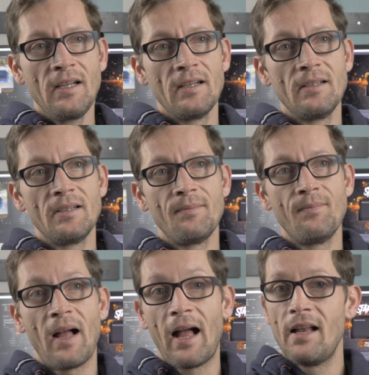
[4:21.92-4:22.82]

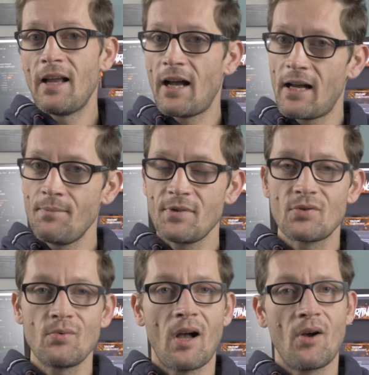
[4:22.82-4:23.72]
Ähm, abends
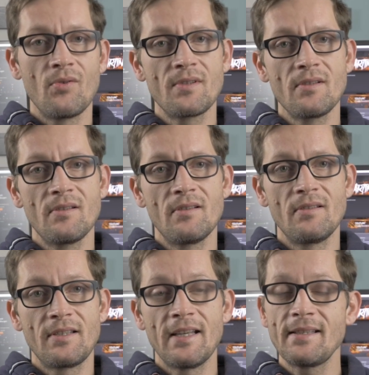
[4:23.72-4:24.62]
zu Hause
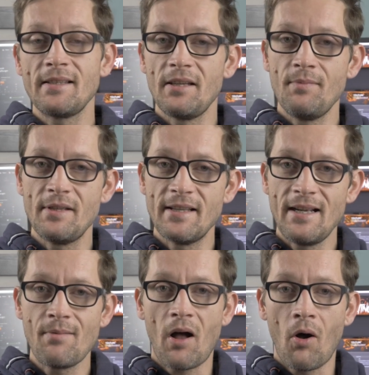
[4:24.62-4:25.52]
teste ich mich
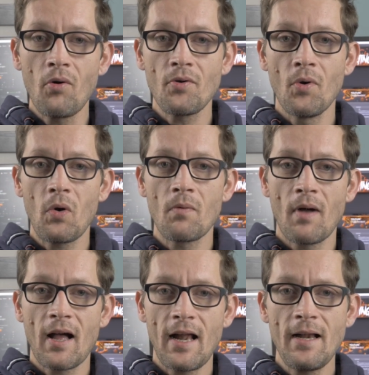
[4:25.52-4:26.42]
selber auch
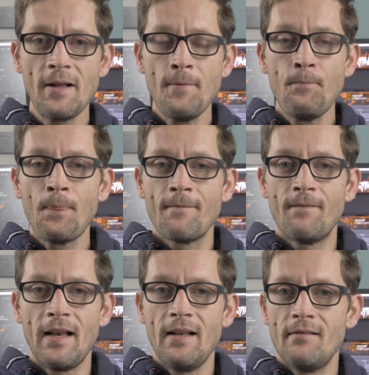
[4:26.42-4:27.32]
nochmal,
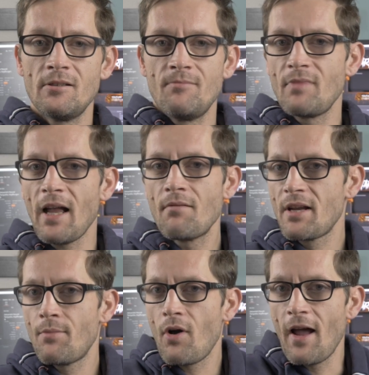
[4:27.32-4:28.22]
weil ähm, ja, ich
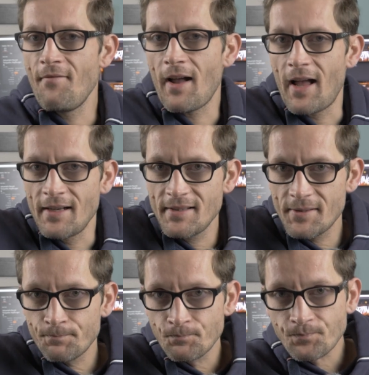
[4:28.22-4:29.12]
habe auch einfach
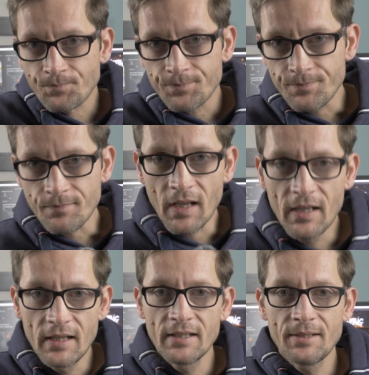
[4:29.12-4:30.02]
Angst
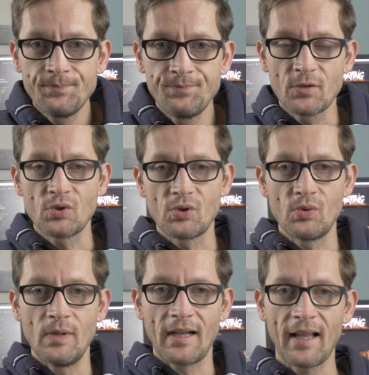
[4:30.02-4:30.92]
ähm,
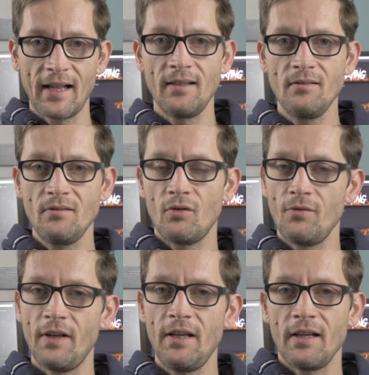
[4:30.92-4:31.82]
zu erkranken
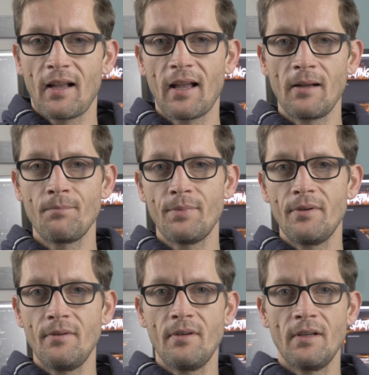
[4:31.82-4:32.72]
und wenn ich erkrankt
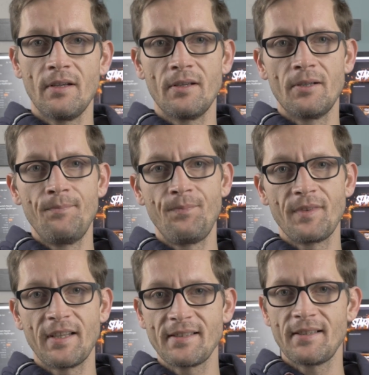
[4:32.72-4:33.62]
bin,
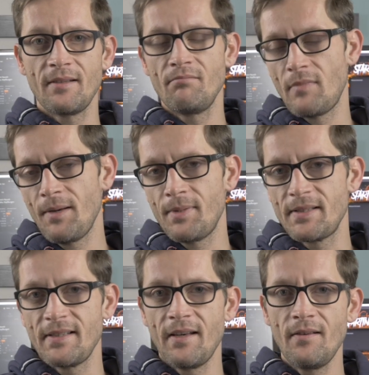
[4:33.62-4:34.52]
ähm, das dann meinen
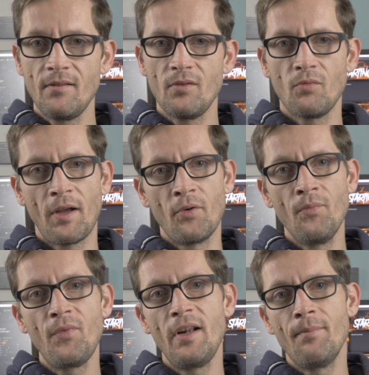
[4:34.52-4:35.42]
Patienten, mein
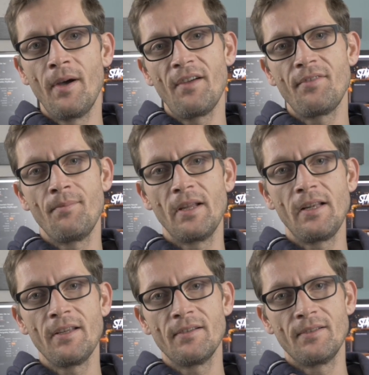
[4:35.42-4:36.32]
Umfeld, meiner
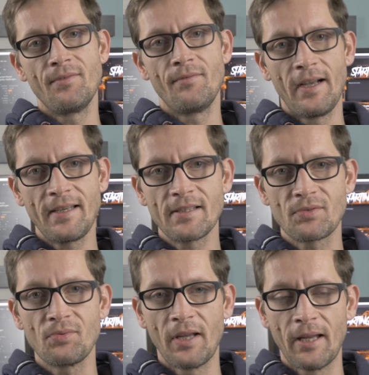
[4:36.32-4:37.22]
Familie
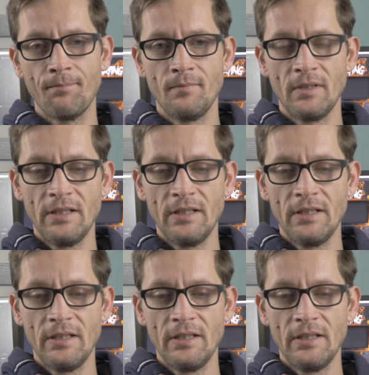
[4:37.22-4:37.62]
weiterzugeben.